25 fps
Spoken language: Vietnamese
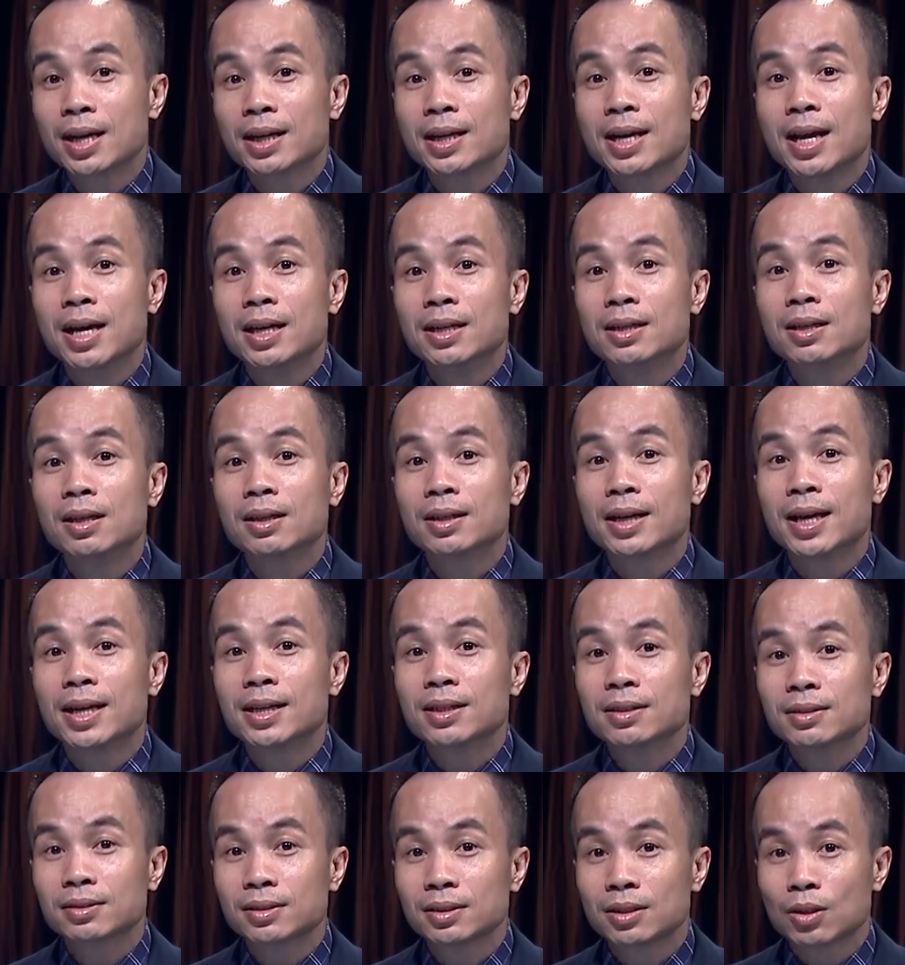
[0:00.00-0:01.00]
để hướng
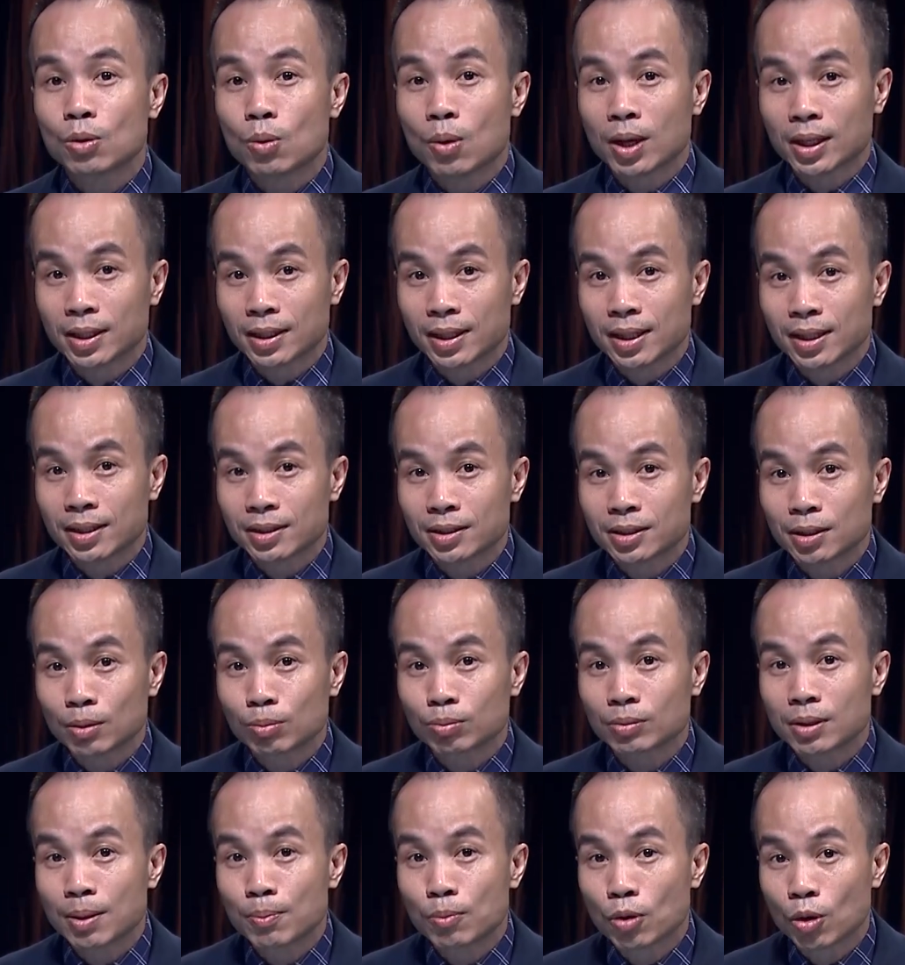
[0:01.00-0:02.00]
đến sự hoàn thiện
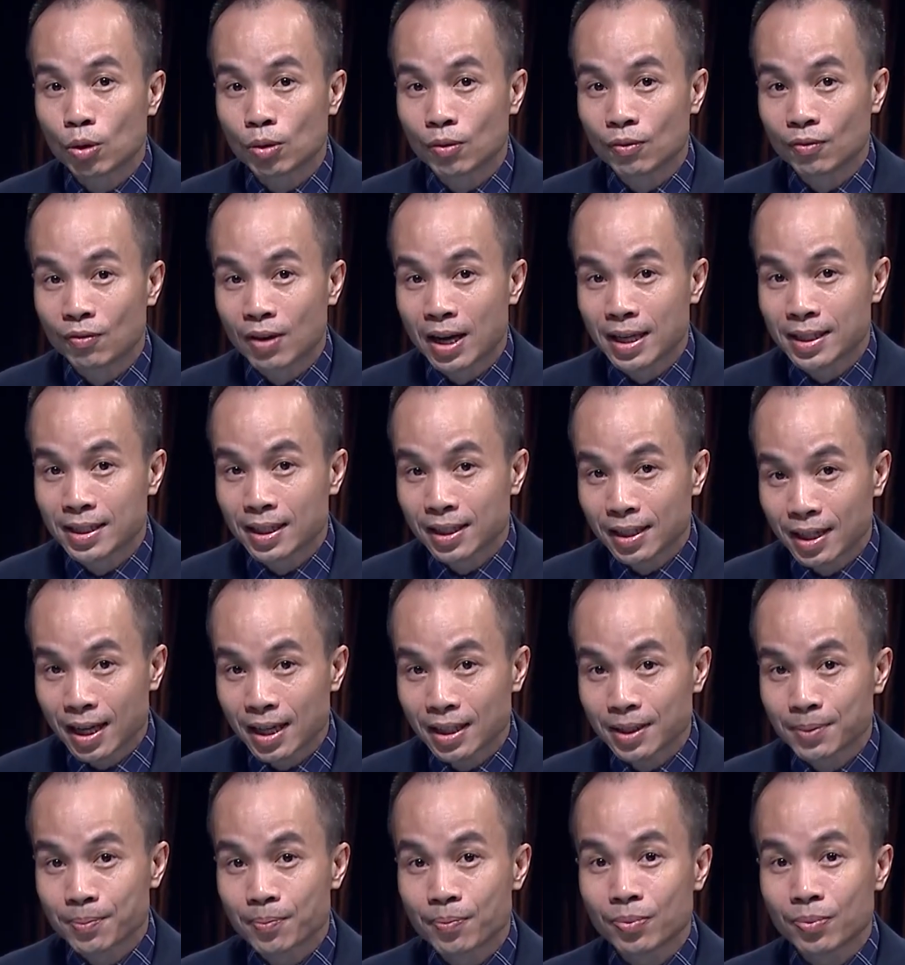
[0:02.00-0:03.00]
trong tâm hồn và nhân cách.